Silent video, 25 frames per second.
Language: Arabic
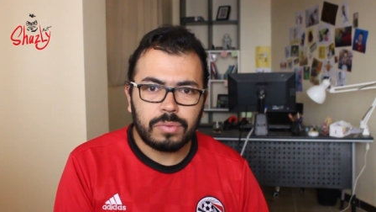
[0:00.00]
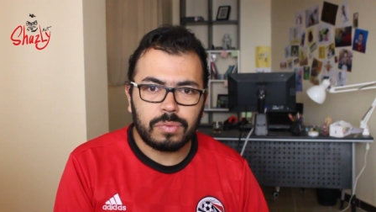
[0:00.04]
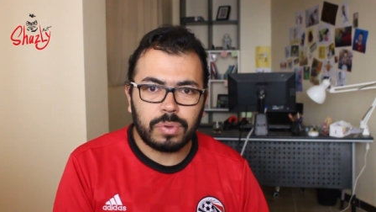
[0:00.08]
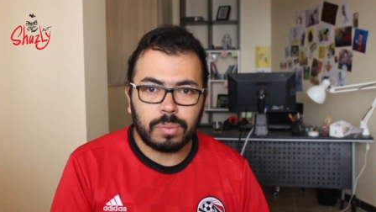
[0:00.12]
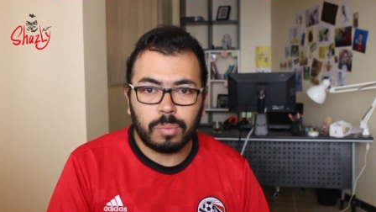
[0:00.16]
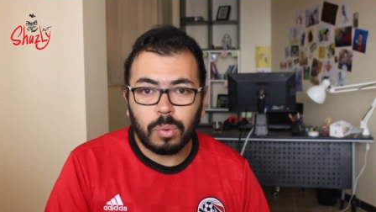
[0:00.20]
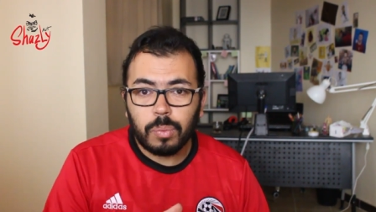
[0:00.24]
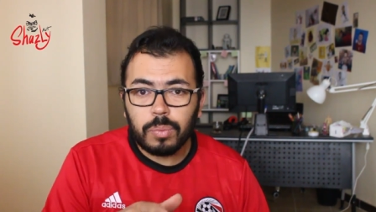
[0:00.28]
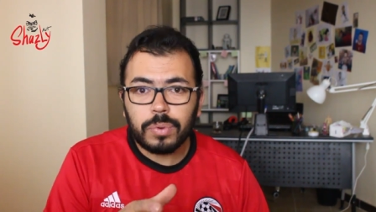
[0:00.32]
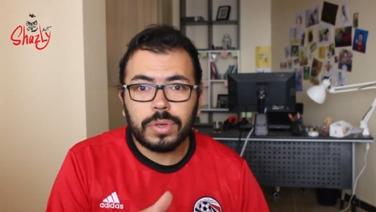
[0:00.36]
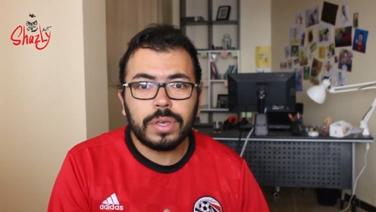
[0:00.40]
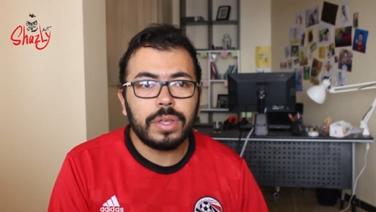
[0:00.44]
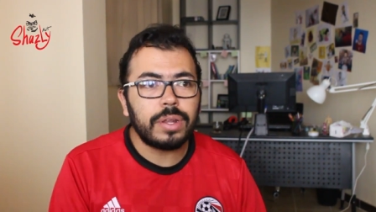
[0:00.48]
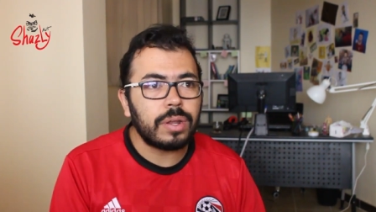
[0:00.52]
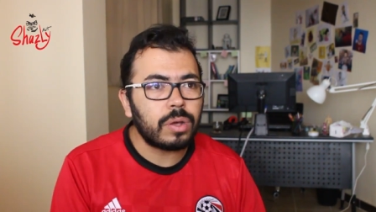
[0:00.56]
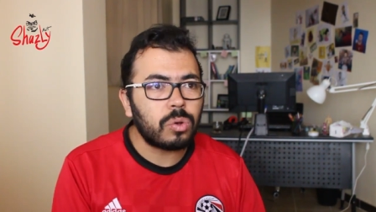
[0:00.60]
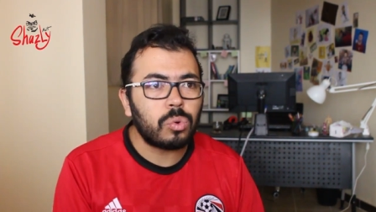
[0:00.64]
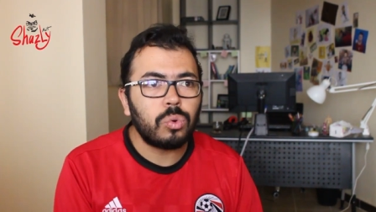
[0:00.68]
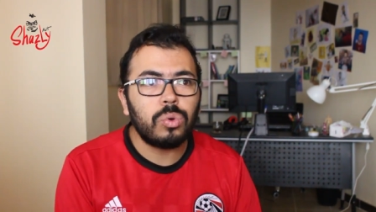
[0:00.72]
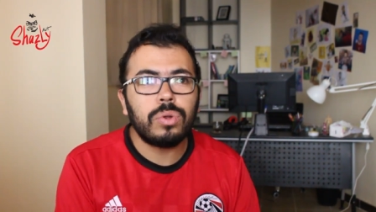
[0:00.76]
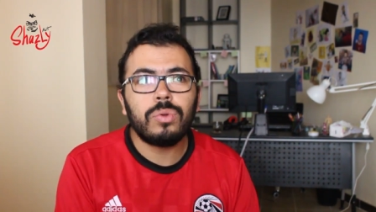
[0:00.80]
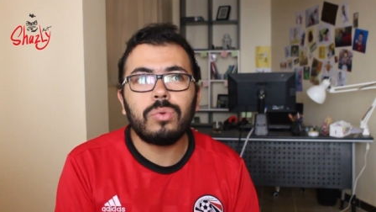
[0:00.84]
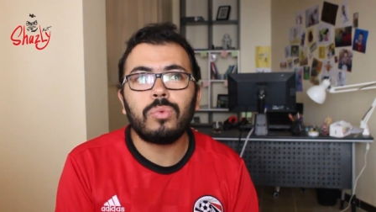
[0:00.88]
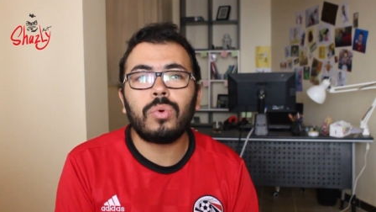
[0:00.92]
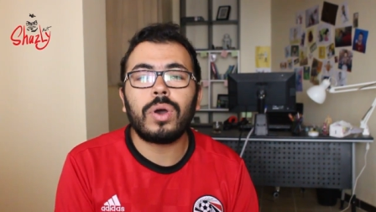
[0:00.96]
فممكن
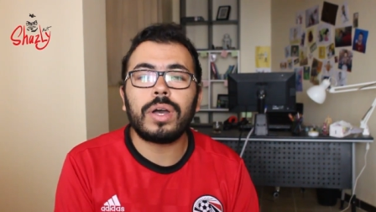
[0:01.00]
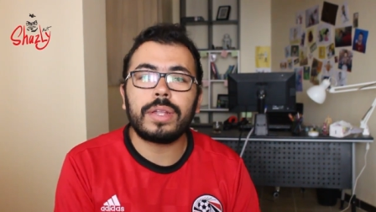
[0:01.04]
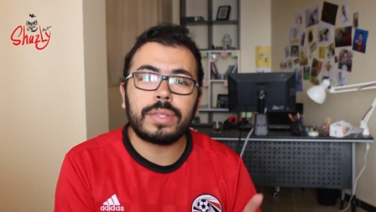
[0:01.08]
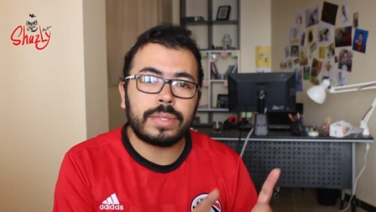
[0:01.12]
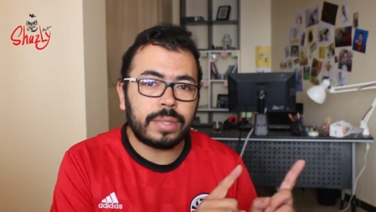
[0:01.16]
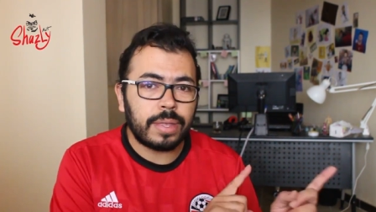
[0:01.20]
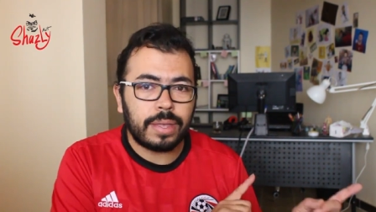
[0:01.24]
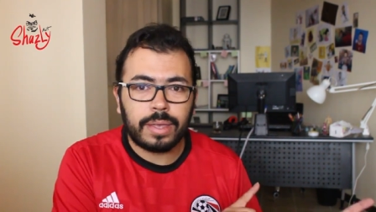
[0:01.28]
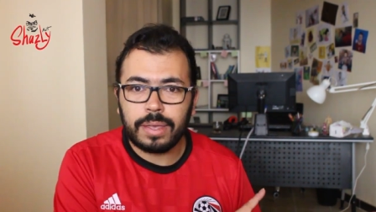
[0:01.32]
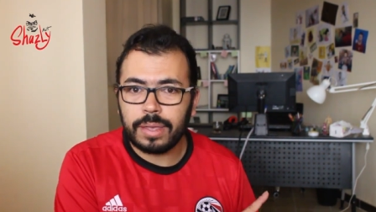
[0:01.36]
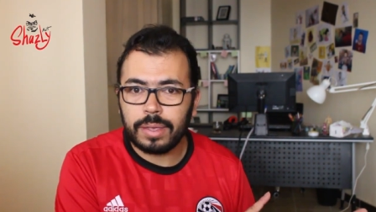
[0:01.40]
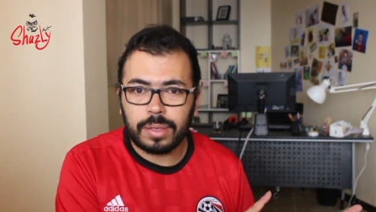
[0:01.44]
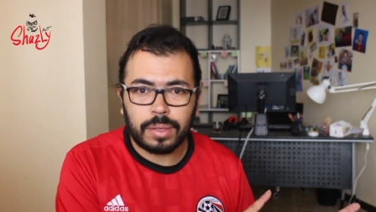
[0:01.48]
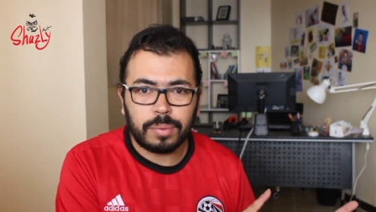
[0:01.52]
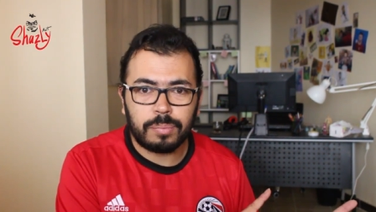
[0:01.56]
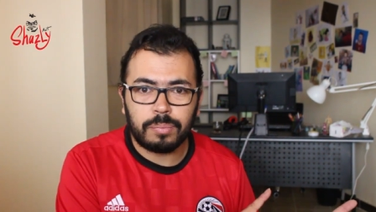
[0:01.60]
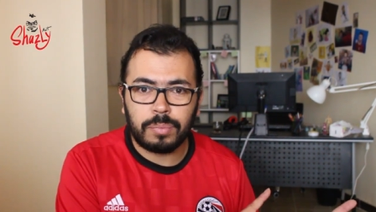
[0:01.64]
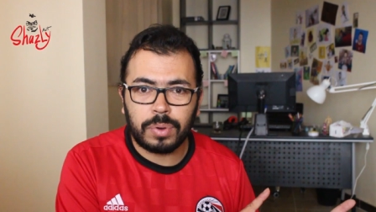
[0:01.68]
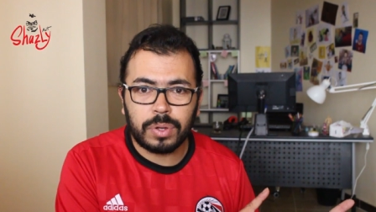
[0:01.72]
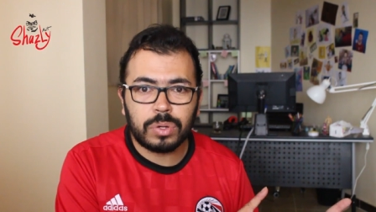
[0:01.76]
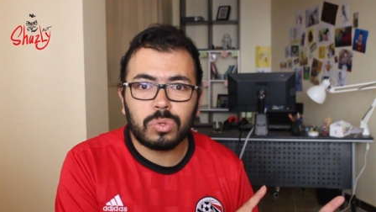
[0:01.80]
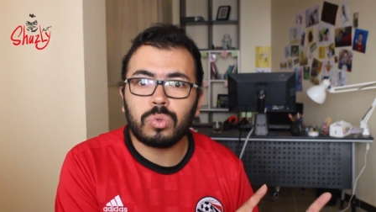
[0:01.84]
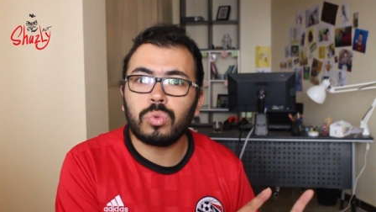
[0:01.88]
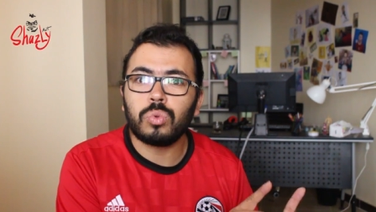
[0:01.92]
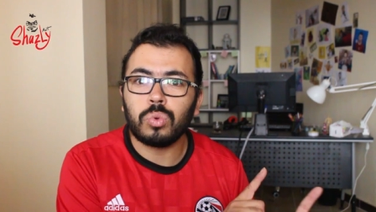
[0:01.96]
اكون وقتها
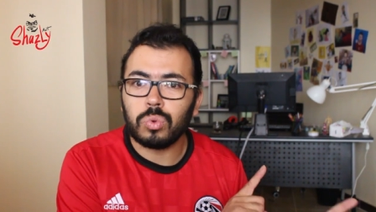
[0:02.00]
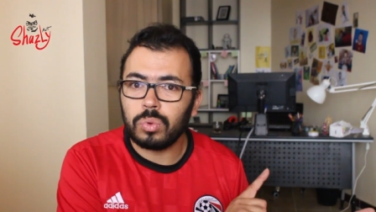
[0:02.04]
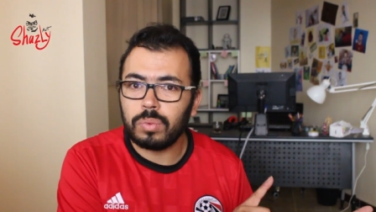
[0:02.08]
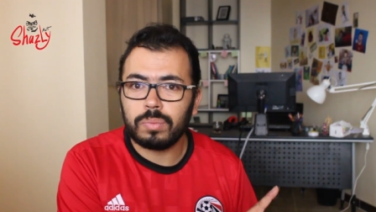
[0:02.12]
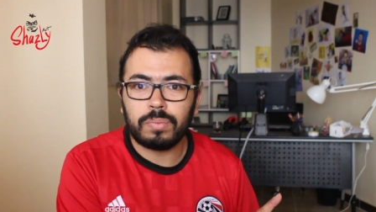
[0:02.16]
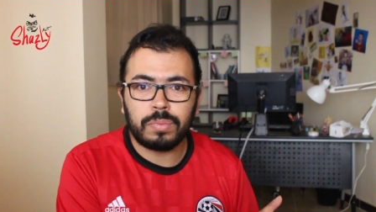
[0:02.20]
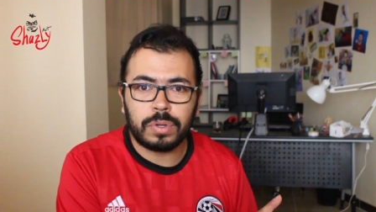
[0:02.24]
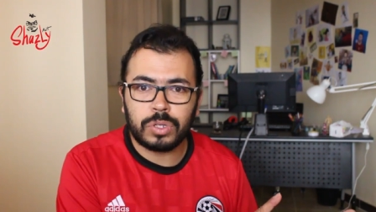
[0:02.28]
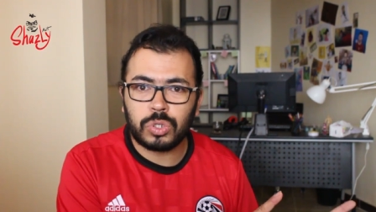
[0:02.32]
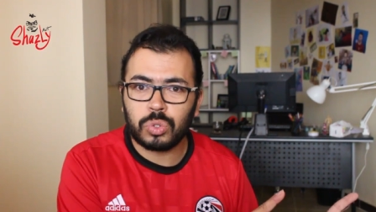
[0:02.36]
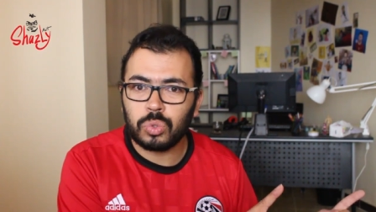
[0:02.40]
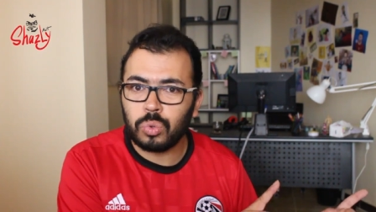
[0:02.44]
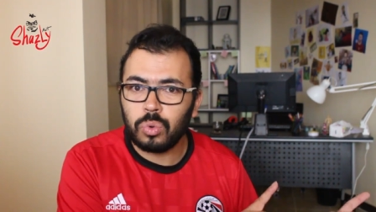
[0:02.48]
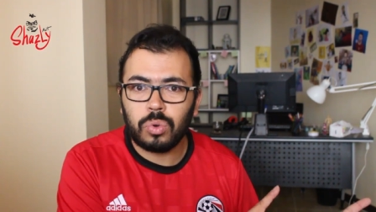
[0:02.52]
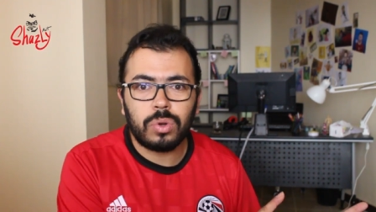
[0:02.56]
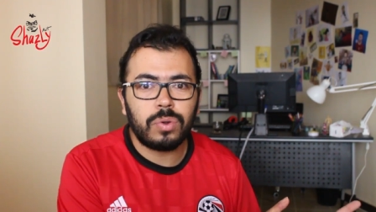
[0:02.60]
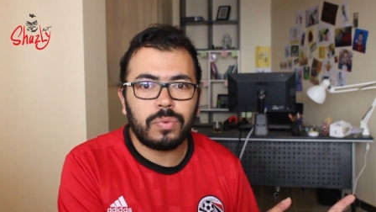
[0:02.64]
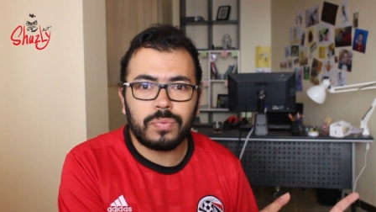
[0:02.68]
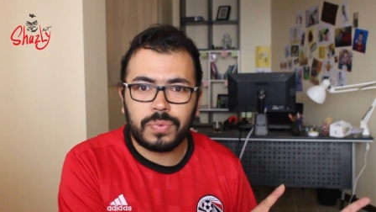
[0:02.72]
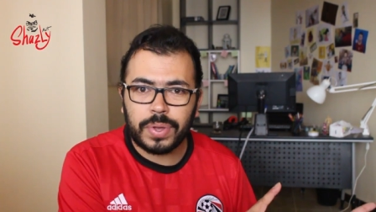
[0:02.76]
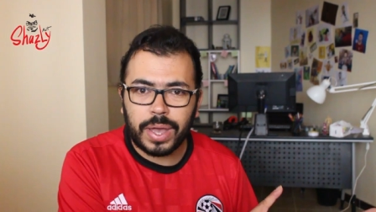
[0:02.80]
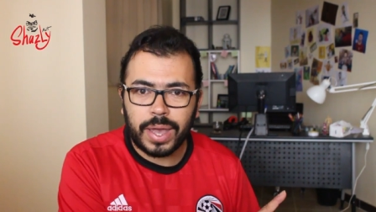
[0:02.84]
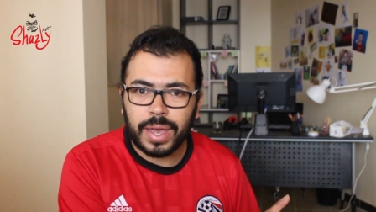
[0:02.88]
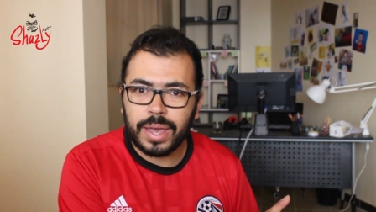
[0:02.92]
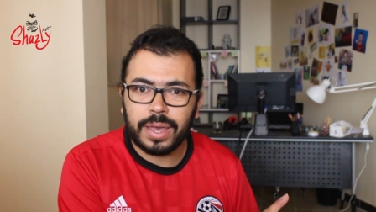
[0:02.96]
برضو
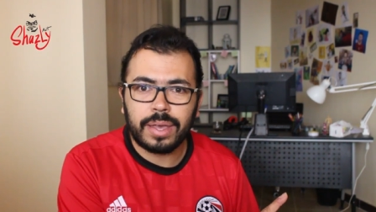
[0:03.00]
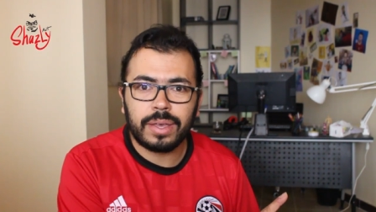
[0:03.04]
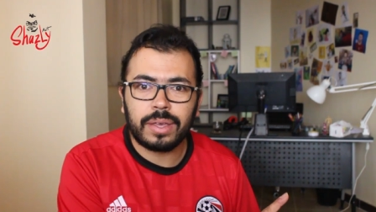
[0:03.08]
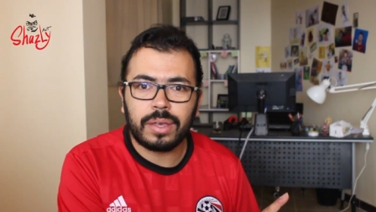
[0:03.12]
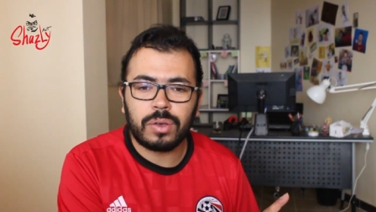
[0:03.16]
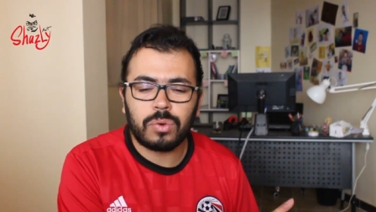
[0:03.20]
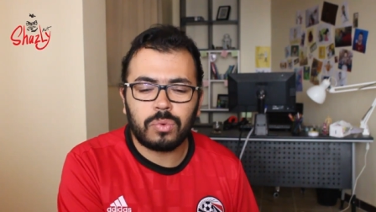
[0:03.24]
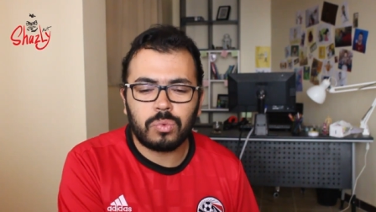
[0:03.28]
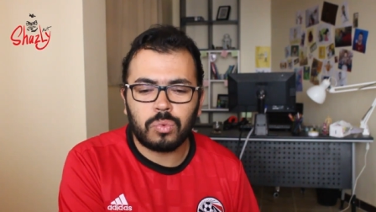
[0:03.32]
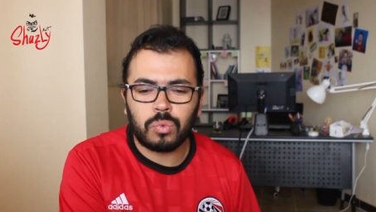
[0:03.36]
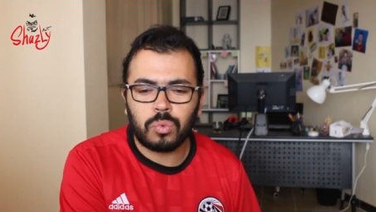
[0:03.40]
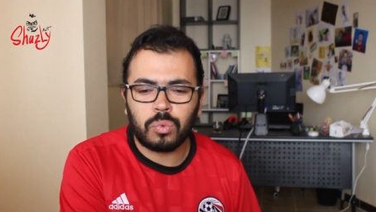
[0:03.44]
مشغول في حاجه